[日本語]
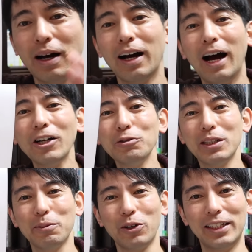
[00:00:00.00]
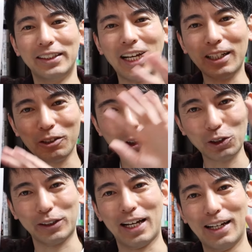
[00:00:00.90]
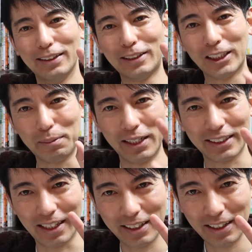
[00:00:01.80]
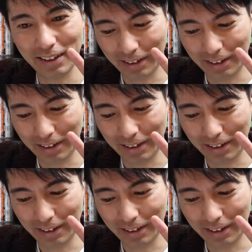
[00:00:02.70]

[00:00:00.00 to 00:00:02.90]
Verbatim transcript: まあ、あくまでもこれ、ざっくりとした説明ですからね。